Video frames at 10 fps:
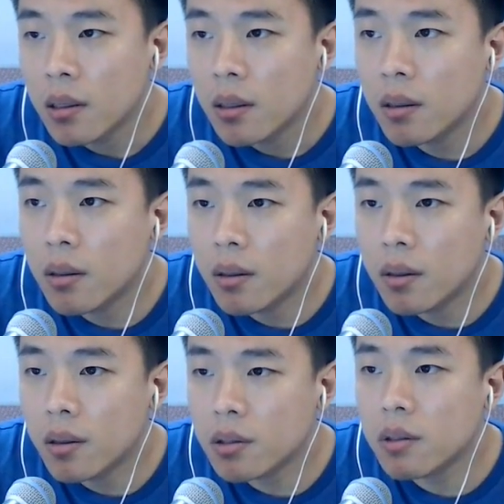
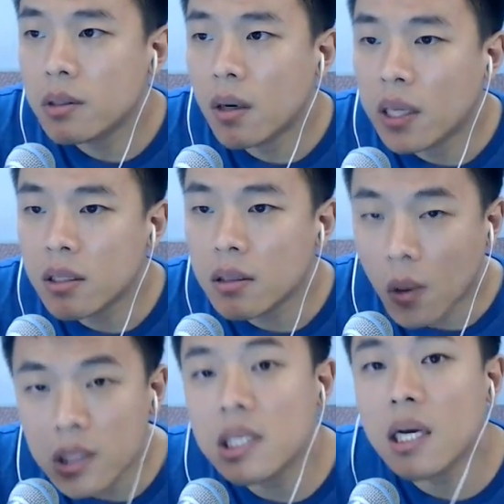어 저그가 완전
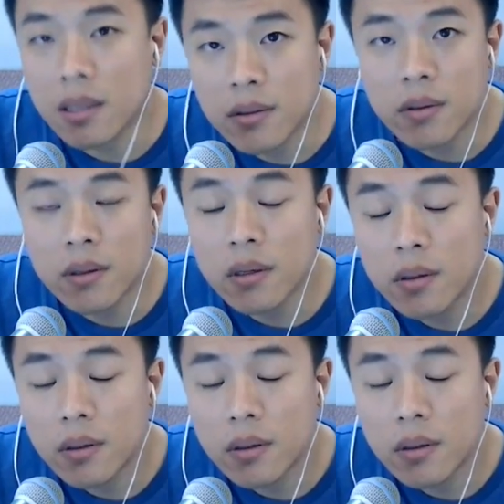거지가 되는 거예요.